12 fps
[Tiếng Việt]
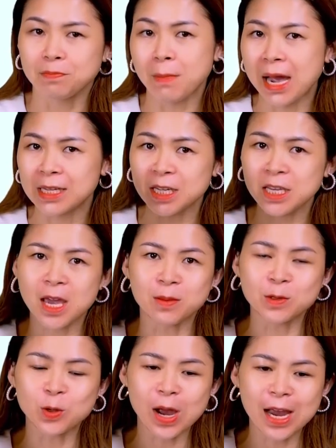Bài trắc nghiệm
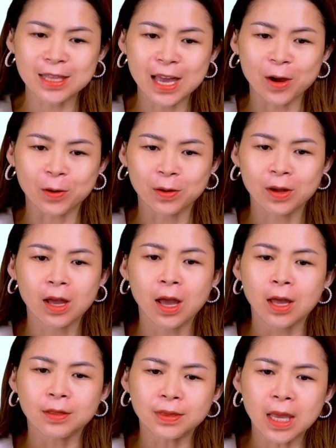số hai nào.
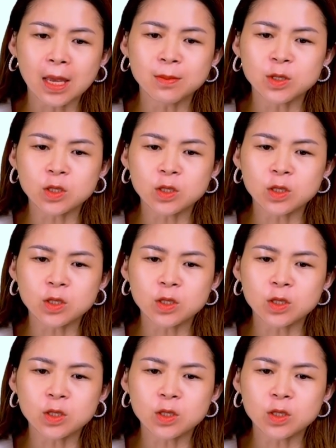Tìm